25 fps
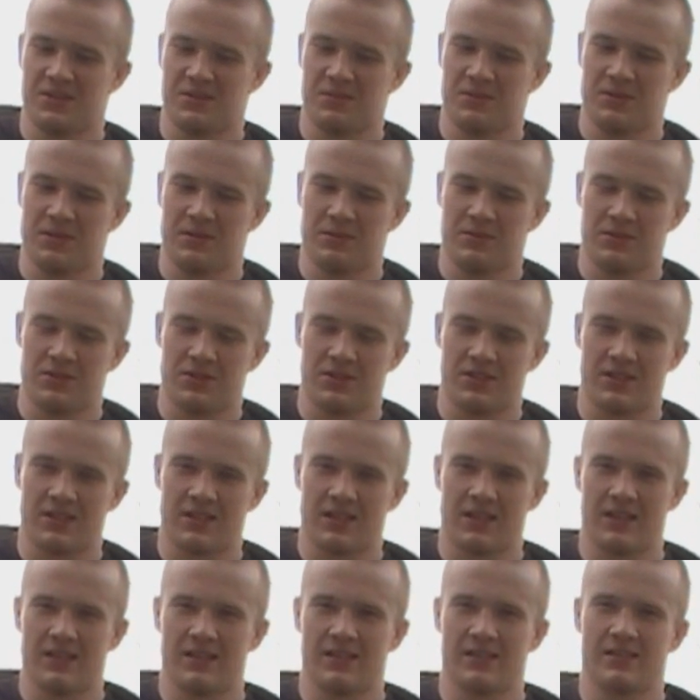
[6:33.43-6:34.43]
Zmieniłem
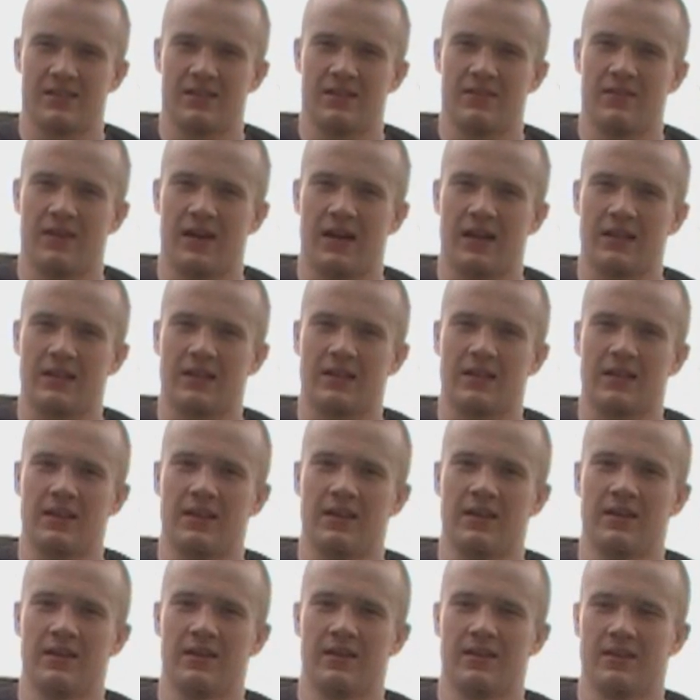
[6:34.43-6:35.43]
troszeczkę styl
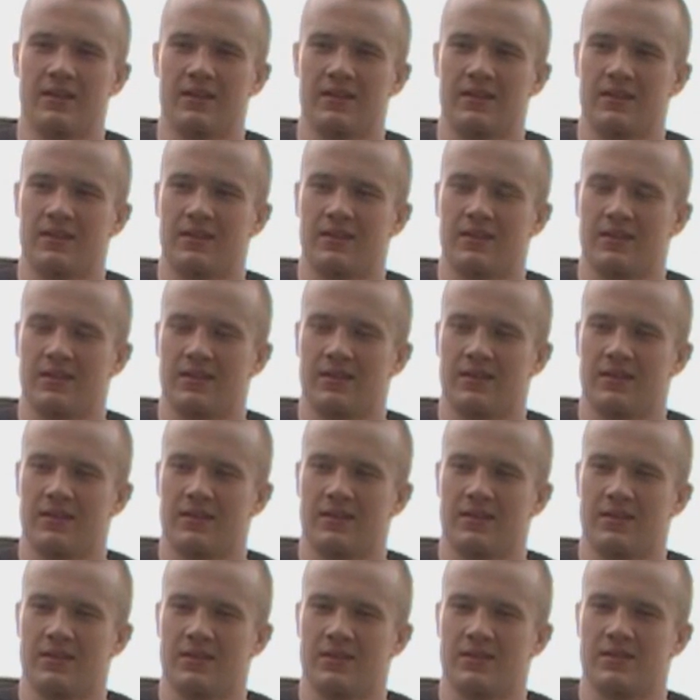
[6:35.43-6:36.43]
walki.
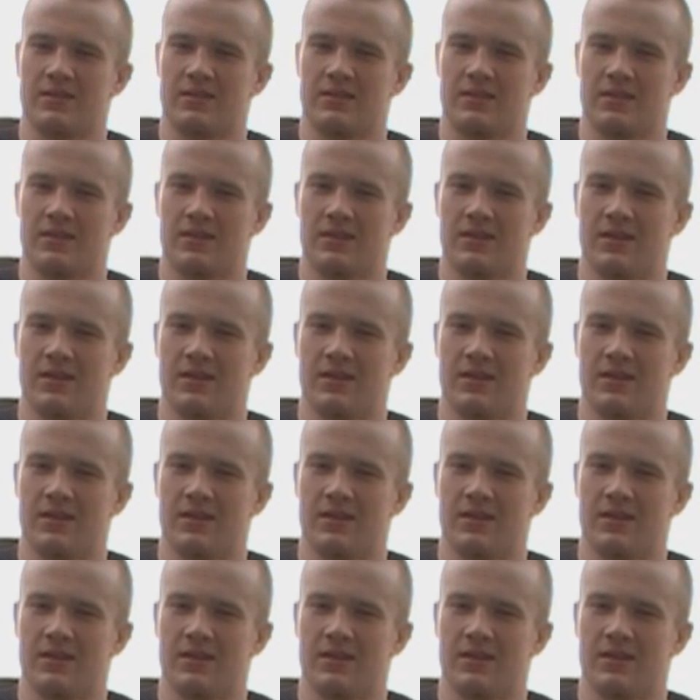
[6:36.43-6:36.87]
Czyli kopcisz.